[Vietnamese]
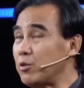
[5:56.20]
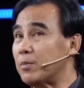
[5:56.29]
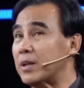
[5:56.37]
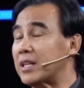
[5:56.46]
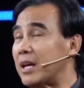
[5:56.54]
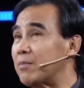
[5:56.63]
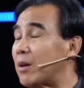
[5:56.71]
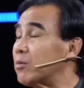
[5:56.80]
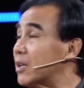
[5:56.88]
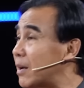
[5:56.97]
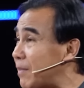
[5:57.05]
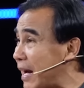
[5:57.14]
nếu như mình tìm
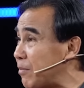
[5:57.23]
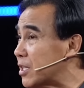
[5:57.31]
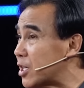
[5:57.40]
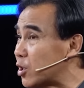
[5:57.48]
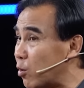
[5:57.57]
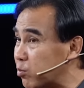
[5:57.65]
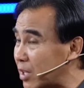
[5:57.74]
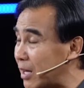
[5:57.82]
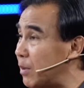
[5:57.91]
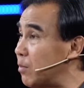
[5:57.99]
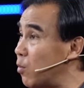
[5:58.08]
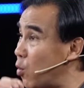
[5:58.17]
không được đáp án mình sẽ dùng
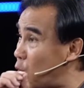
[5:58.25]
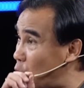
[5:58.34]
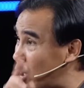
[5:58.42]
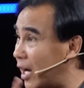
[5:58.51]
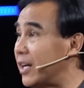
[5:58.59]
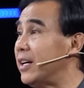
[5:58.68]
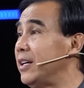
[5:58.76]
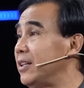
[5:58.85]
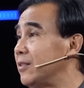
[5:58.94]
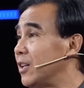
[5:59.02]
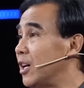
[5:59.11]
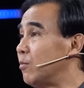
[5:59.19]
tiền mình mua gợi ý